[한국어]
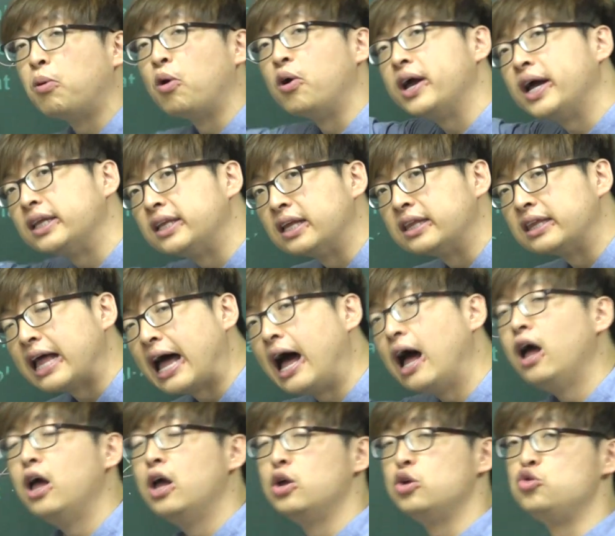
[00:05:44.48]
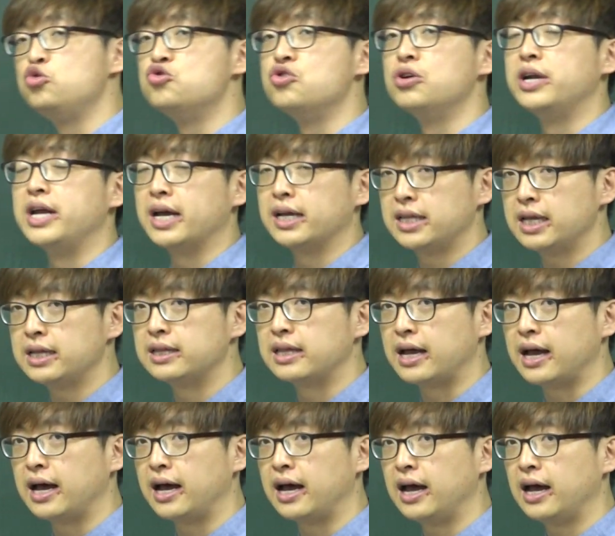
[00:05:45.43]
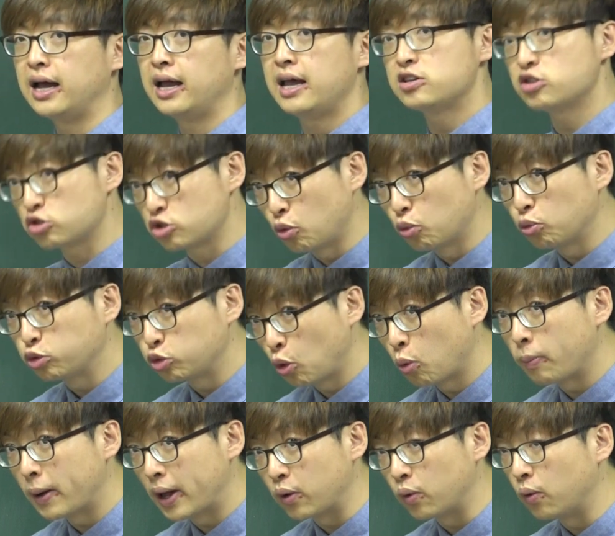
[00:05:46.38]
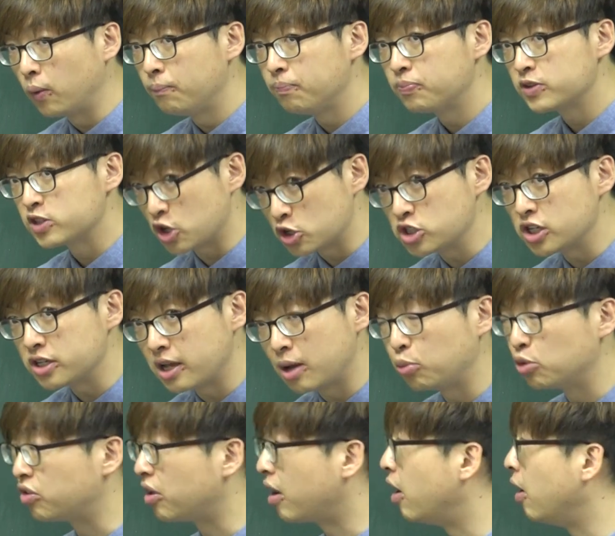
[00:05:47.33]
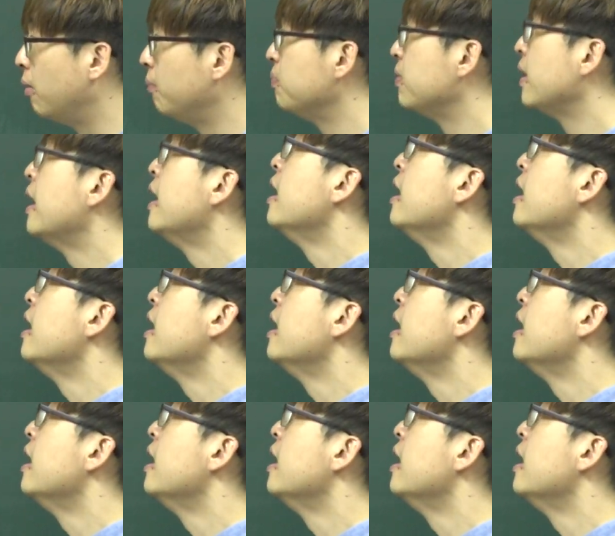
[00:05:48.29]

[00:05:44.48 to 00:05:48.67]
뭐 해야 된다? 유연해야 된다. 해석 똑바로 천천히 해보세요.